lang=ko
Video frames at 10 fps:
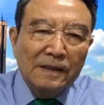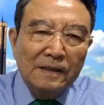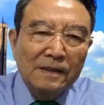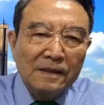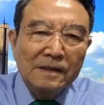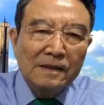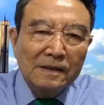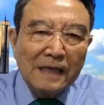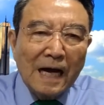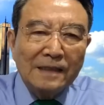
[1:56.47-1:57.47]
어?
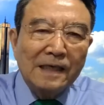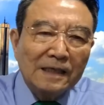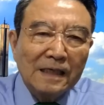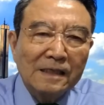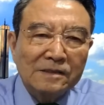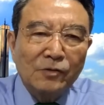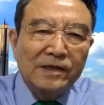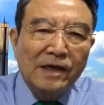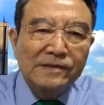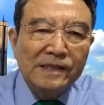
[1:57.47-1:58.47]
까대기에
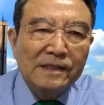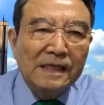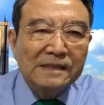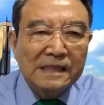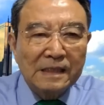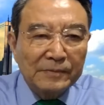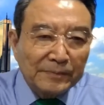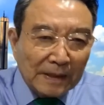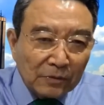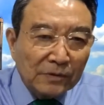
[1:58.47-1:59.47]
소위 경쟁을 한 사람이
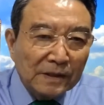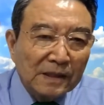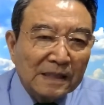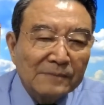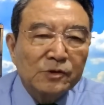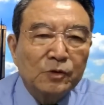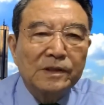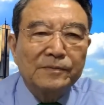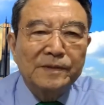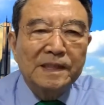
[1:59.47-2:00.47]
바로 이
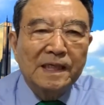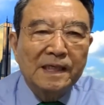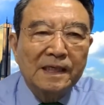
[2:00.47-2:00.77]
김종인입니다.